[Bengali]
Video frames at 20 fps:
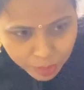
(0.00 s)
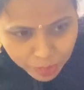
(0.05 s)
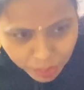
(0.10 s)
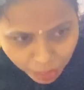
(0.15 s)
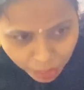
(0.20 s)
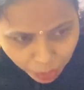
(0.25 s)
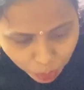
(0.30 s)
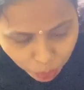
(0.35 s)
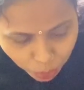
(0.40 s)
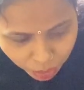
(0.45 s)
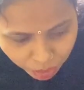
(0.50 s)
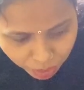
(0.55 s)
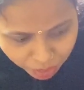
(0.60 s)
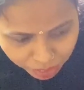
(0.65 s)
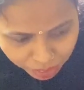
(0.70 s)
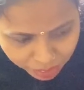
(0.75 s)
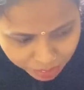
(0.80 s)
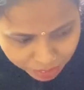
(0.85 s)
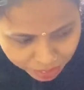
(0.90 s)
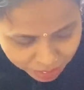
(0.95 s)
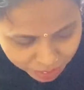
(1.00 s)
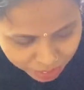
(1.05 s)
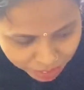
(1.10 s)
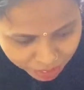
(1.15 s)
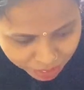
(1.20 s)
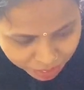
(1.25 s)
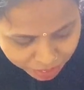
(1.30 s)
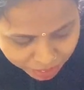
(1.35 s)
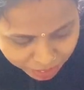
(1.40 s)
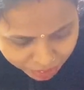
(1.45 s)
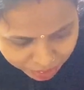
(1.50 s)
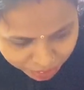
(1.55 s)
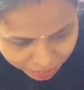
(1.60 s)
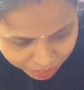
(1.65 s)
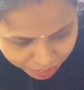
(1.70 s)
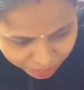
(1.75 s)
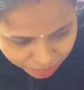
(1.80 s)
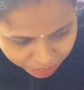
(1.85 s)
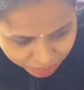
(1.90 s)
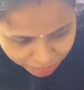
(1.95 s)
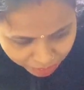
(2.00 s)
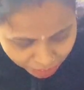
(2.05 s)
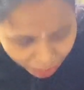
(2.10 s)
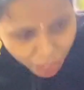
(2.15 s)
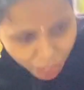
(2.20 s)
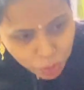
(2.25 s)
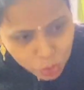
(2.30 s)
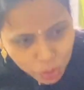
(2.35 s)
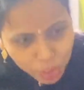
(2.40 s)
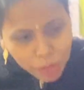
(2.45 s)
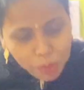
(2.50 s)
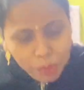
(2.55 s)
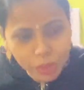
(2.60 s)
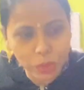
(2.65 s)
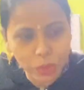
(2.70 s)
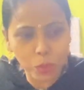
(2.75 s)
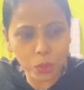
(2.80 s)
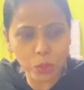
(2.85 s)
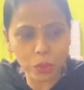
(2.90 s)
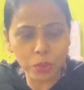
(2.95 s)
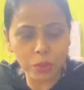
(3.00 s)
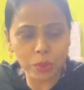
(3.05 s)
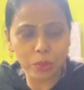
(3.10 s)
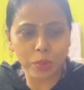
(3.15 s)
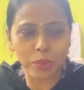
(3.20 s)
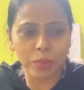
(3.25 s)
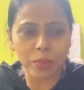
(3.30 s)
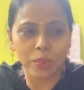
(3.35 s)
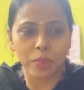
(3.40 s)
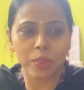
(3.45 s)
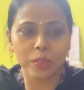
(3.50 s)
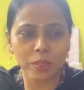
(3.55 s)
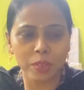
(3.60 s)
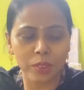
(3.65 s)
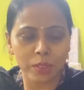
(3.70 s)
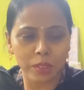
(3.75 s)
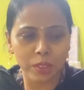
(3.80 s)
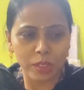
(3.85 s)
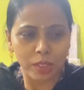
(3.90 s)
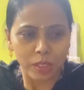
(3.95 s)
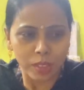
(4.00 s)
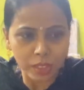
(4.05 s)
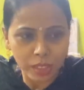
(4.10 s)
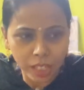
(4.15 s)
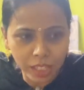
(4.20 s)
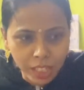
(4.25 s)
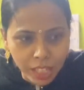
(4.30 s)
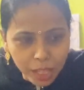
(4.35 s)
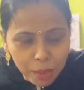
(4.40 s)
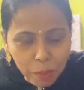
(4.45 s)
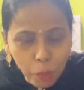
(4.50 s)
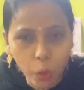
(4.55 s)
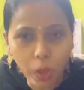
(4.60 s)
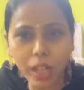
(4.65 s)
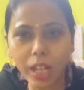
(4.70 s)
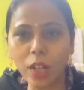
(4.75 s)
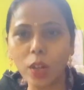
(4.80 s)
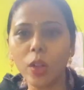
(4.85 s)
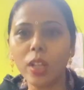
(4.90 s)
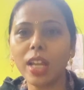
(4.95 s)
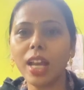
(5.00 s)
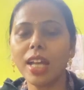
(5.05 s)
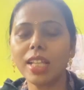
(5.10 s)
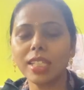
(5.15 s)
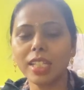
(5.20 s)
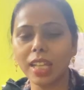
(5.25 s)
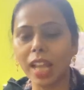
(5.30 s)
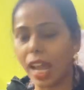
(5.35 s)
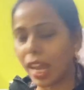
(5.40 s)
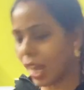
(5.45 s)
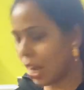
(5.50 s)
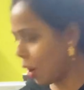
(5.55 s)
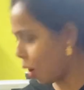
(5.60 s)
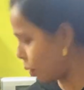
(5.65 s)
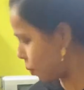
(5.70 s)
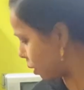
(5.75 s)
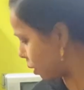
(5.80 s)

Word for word: এগারোটা হ্যাঁ যেতে হ্যাঁ, পারতো কালকে কি পরীক্ষা টরীক্ষা আছে না গেলে হবে